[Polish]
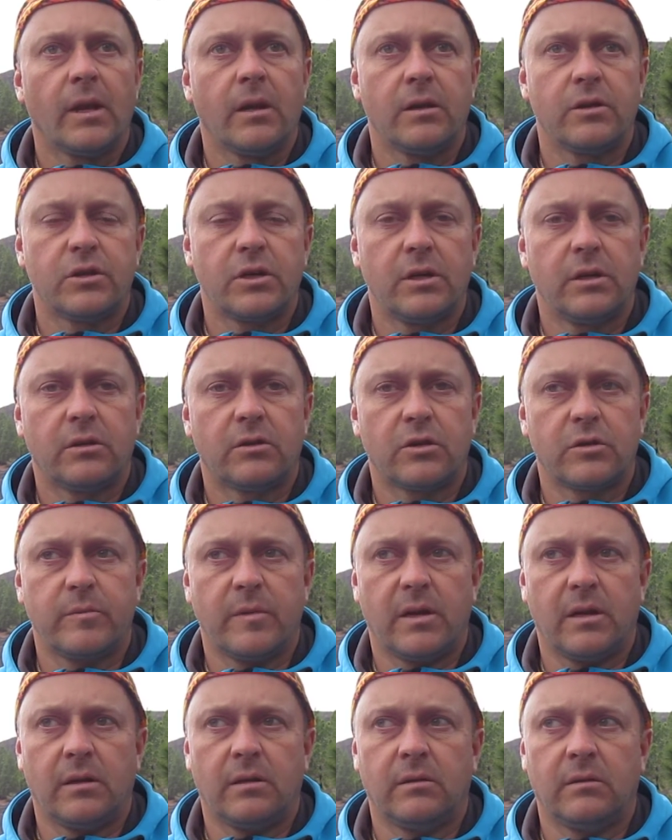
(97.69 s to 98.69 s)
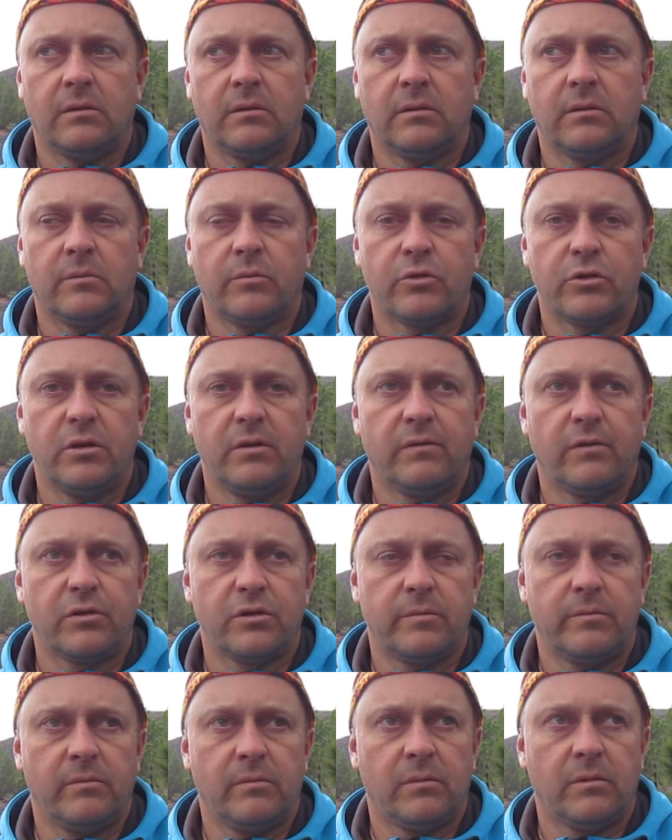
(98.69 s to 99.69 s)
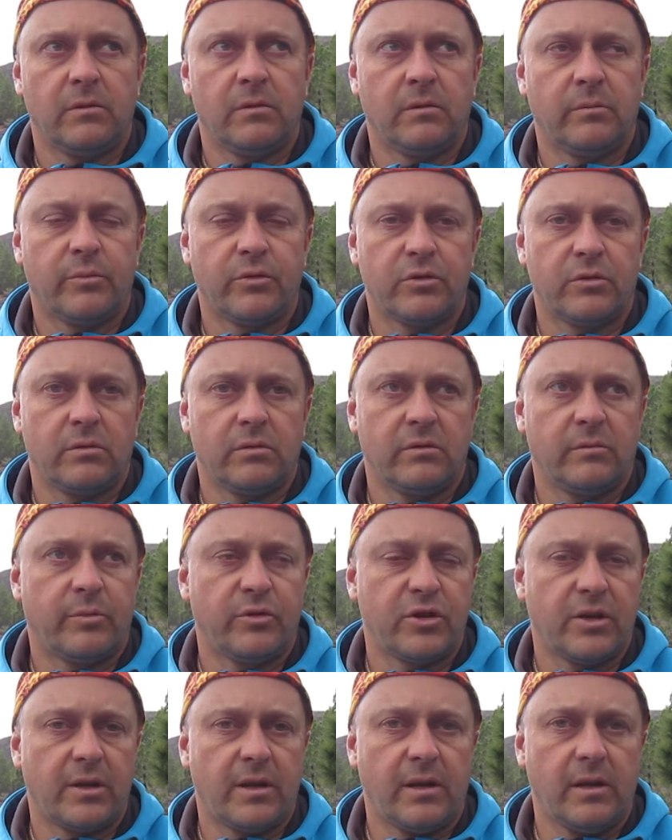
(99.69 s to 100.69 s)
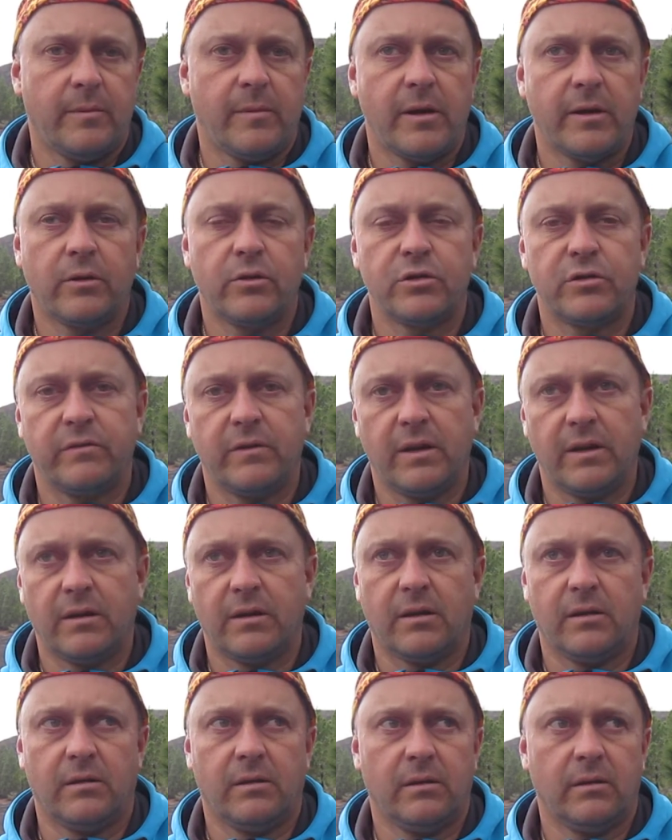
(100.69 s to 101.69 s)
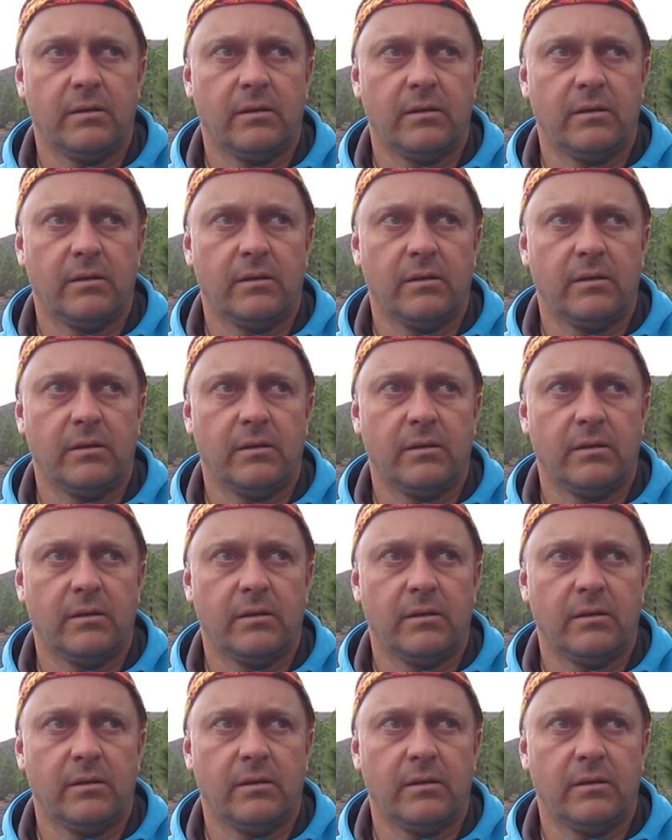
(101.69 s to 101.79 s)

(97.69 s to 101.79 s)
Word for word: Jeżeli ktoś ma e, możliwość e, e, posiadania małego świerka,